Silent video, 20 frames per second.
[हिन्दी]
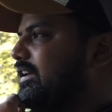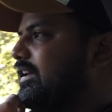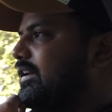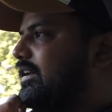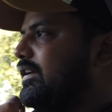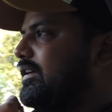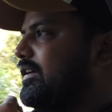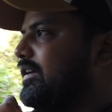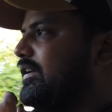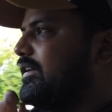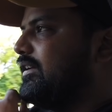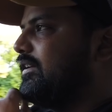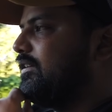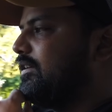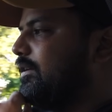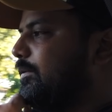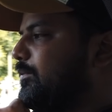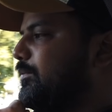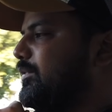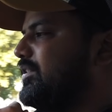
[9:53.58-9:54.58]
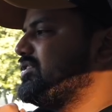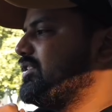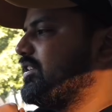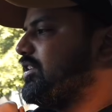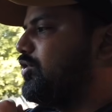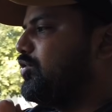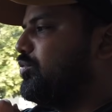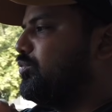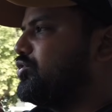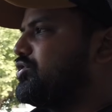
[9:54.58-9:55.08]
नहीं कर रहे गाड़ी की अभी मैं चल
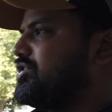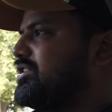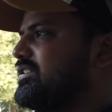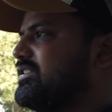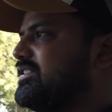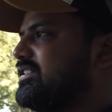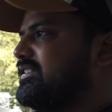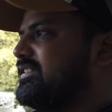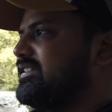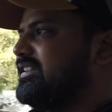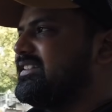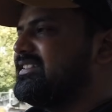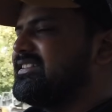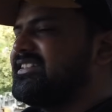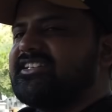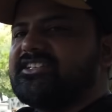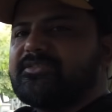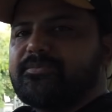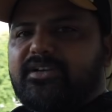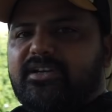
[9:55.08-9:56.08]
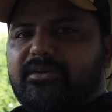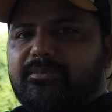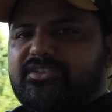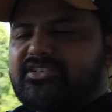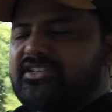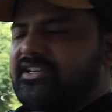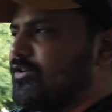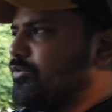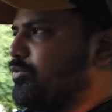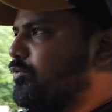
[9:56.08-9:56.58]
रहा हूँ मुश्किल से तीस की स्पीड पे
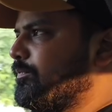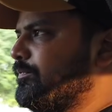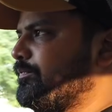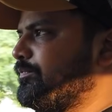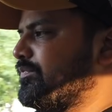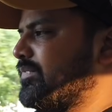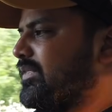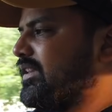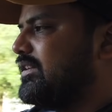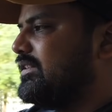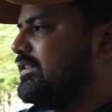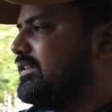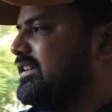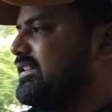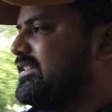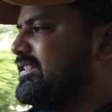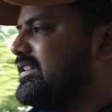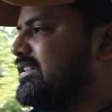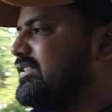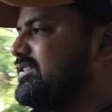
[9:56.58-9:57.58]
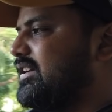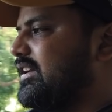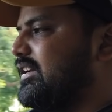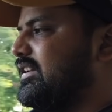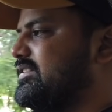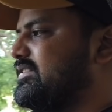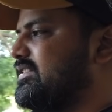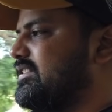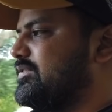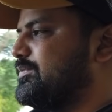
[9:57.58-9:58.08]
चल रहा हूँ तीस या
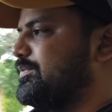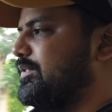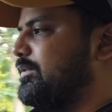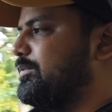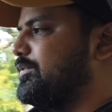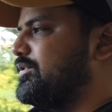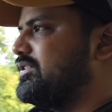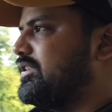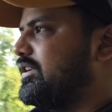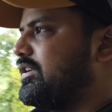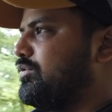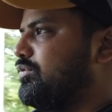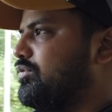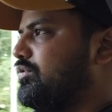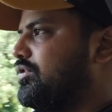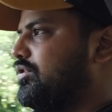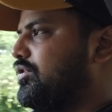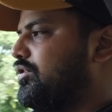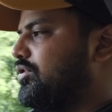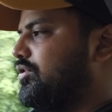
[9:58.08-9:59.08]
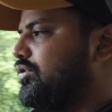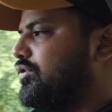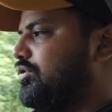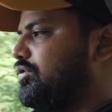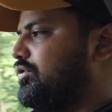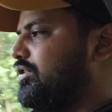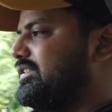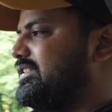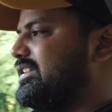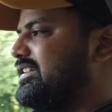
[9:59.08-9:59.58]
चालीस की स्पीड पे चल रहा हूँ
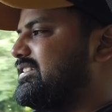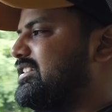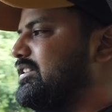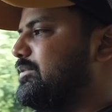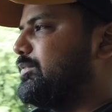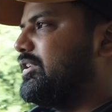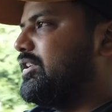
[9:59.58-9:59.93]
और जैसे ही